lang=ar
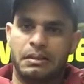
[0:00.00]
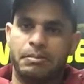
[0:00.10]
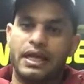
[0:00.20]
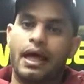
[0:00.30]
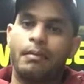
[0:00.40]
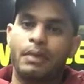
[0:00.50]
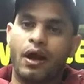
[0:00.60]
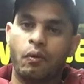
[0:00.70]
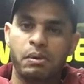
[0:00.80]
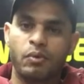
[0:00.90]
من اهم
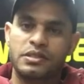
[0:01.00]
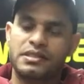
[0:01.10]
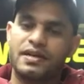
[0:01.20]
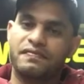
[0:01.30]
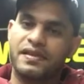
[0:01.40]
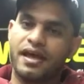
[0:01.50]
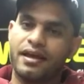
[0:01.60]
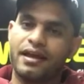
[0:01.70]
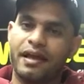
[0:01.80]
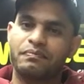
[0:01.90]
العوامل المؤثره في اداء
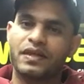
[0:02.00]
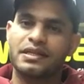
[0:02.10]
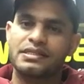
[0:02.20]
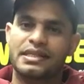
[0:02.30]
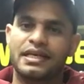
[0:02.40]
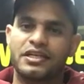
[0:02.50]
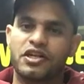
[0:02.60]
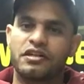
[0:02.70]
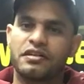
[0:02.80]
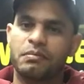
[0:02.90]
اي لاعب تنس هي
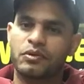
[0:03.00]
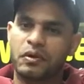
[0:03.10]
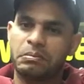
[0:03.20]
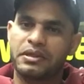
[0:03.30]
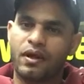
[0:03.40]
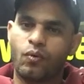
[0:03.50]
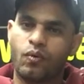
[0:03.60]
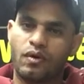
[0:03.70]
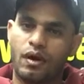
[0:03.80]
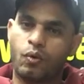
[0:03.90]
شده المضرب بتاعه
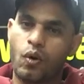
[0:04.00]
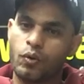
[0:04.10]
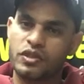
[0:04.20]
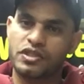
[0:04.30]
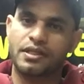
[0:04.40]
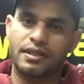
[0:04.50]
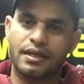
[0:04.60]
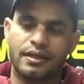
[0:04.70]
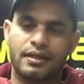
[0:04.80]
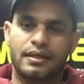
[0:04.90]
او قوه
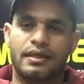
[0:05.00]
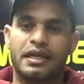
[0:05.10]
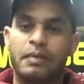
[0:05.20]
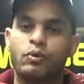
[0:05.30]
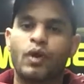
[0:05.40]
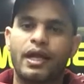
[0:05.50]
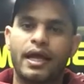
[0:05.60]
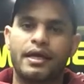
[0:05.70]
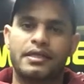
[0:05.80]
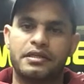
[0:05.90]
الشده اللي هي بنقول
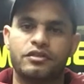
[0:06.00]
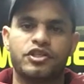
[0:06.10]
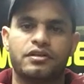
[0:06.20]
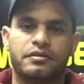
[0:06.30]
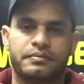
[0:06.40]
عليها التنشن